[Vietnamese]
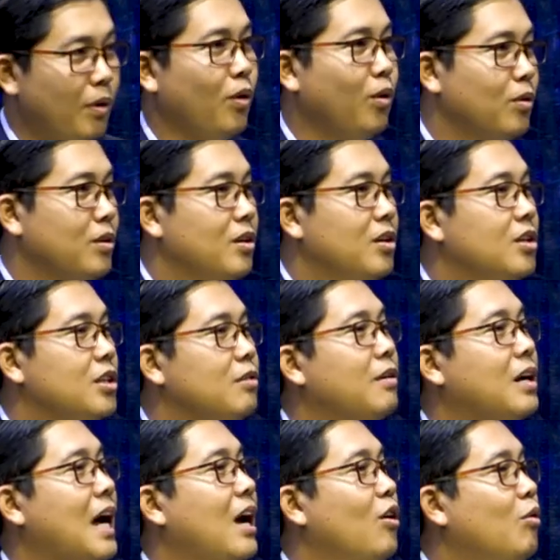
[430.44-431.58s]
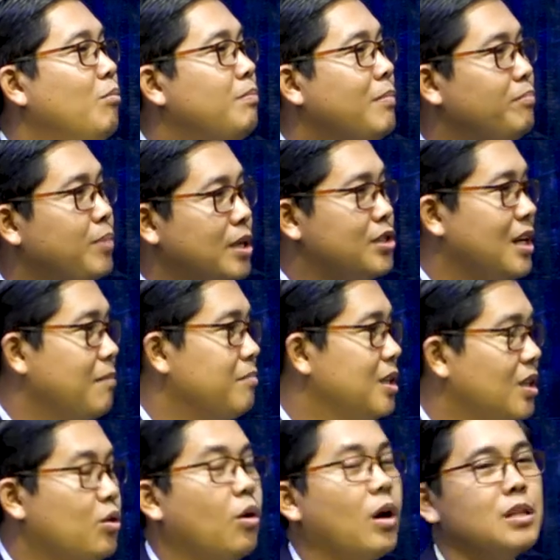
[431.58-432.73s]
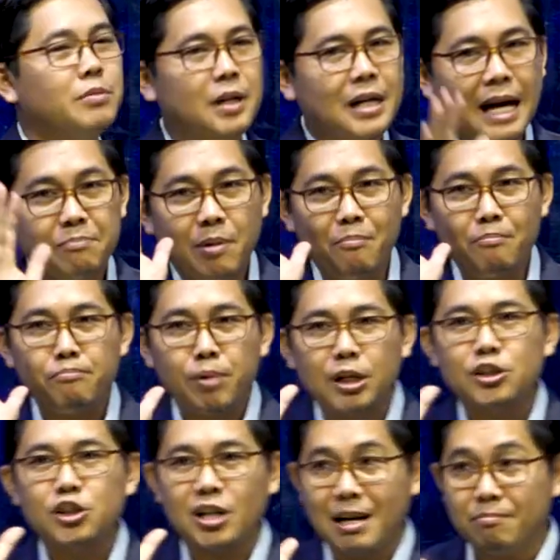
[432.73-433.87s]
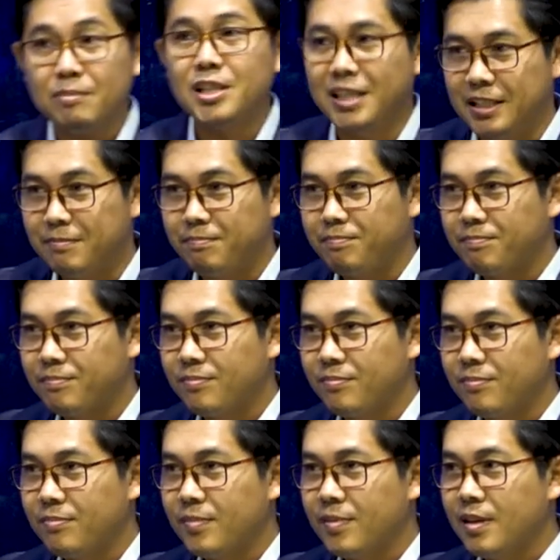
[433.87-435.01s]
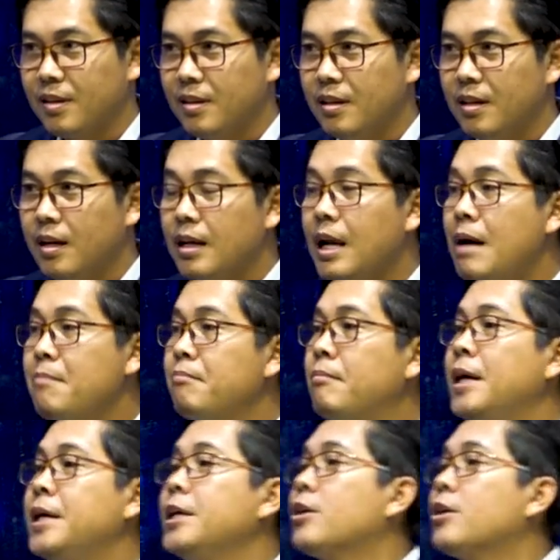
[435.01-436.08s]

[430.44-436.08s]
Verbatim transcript: phôn thưa ca ôm bầm bờ năm tiệt cọt thưa ca bầm bờ năm tiệt đam bay